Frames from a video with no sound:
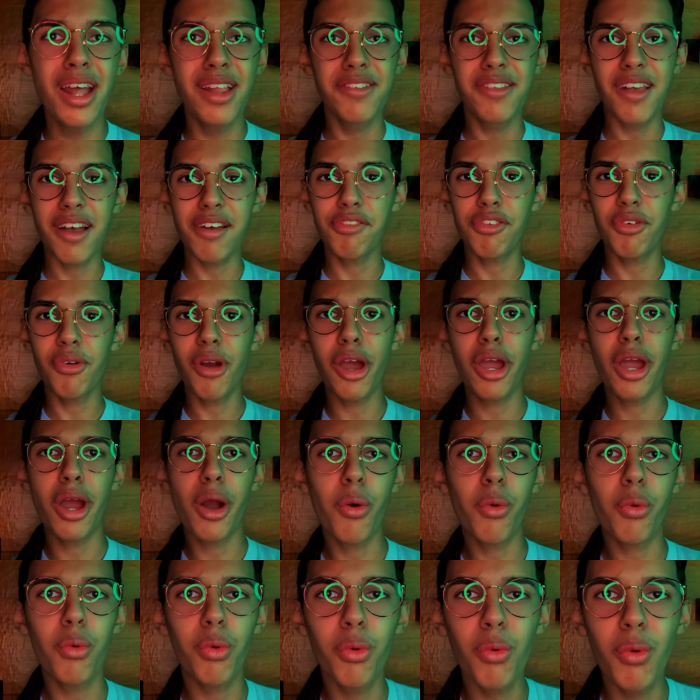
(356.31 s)
desafio a ir a
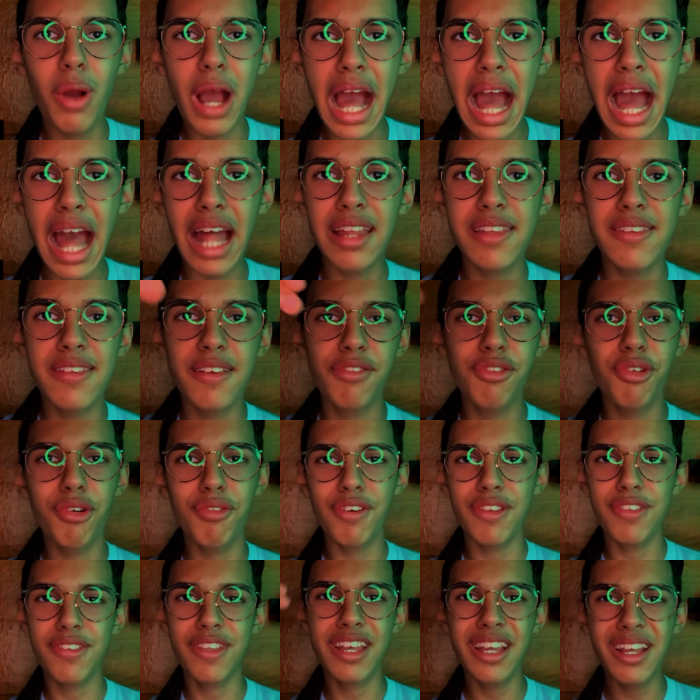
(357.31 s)
algum lugar, desafio a
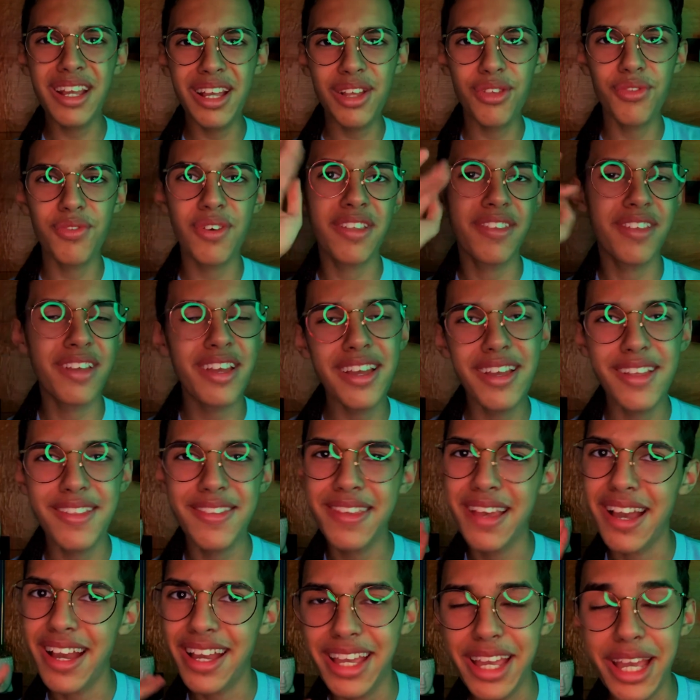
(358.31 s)
fazer isso, fazer
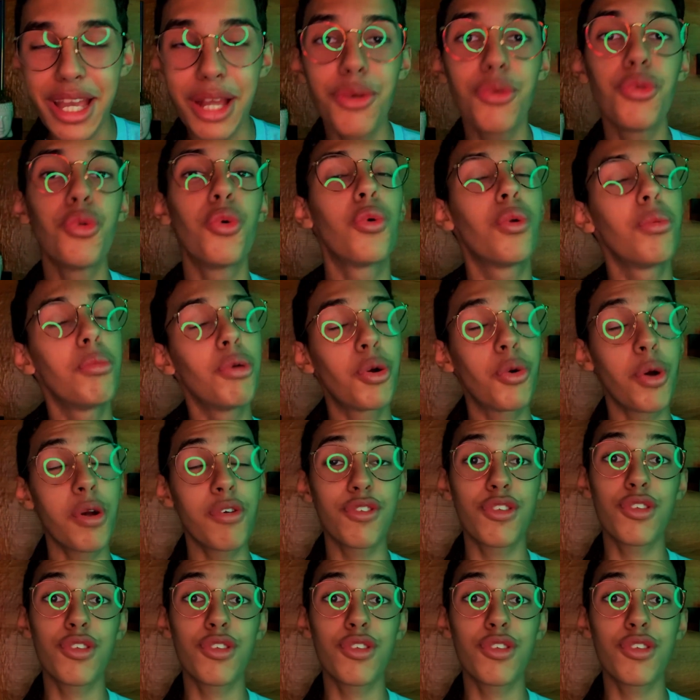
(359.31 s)
isso e aquilo no Clube Coi.